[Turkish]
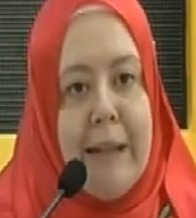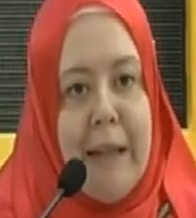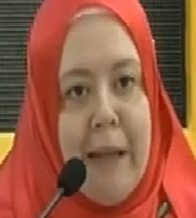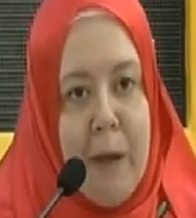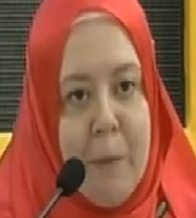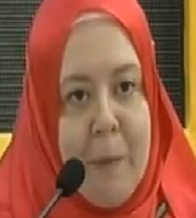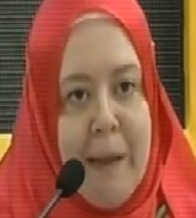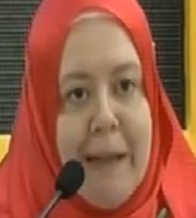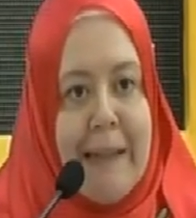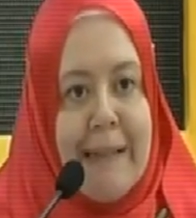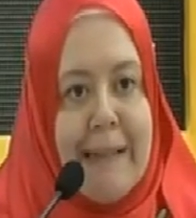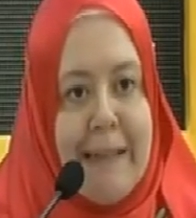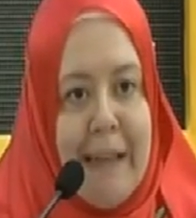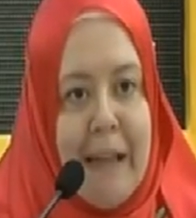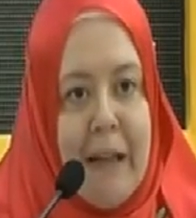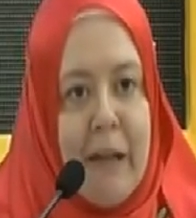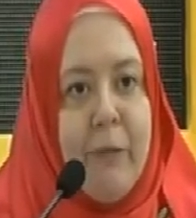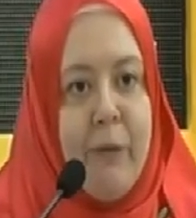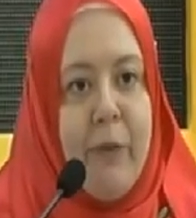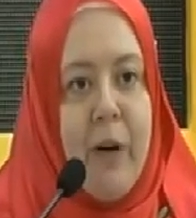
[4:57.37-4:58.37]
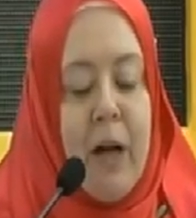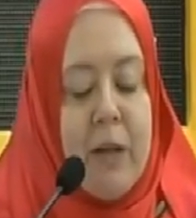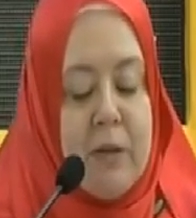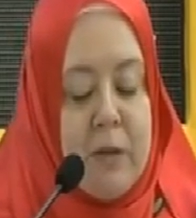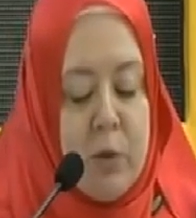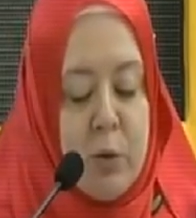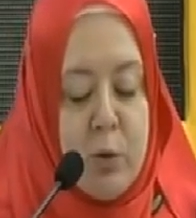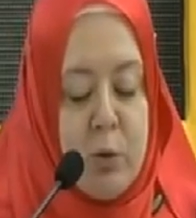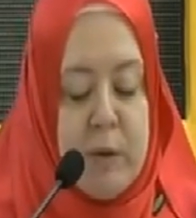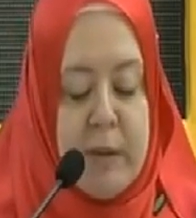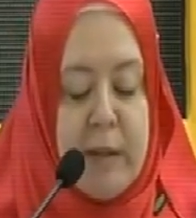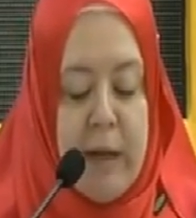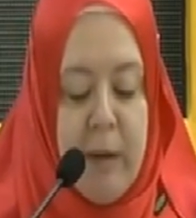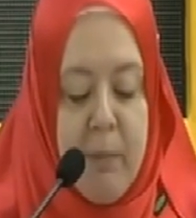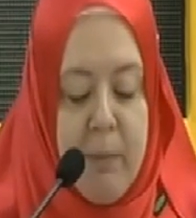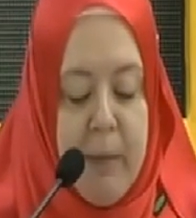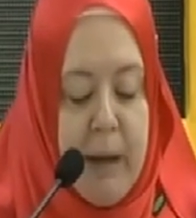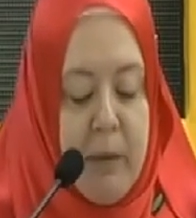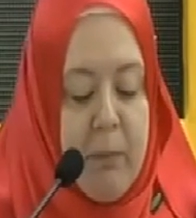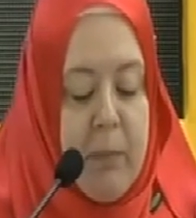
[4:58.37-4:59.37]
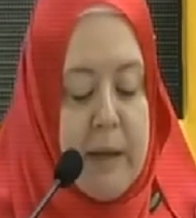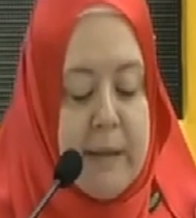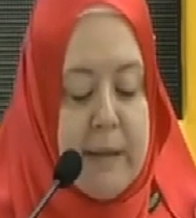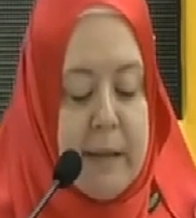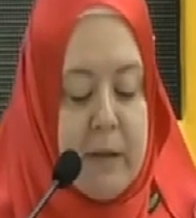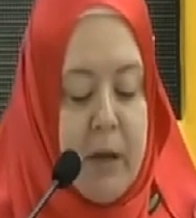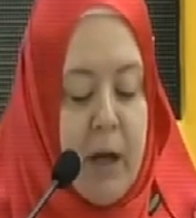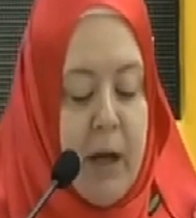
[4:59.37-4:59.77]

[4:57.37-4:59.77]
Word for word: diye bildiği Fatih Sultan Mehmet'in